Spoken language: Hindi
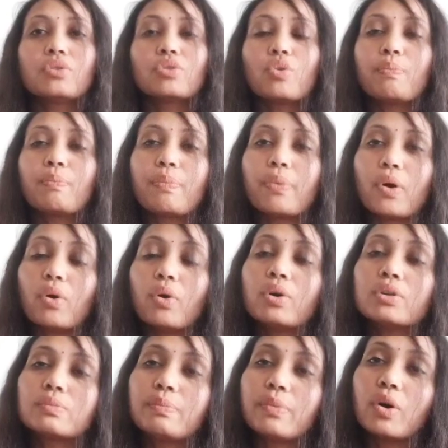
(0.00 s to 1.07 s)
तो
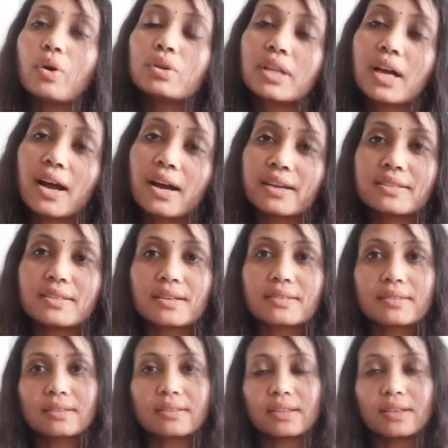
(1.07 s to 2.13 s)
बहुत बहुत आगे जा
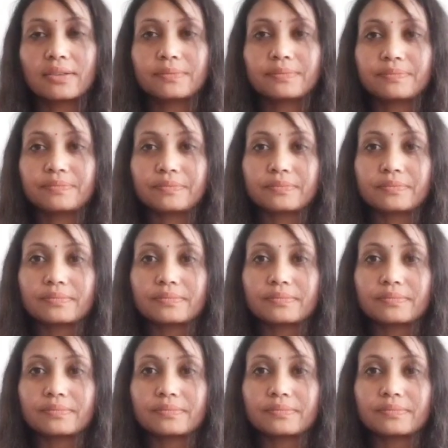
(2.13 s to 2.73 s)
सकते हैं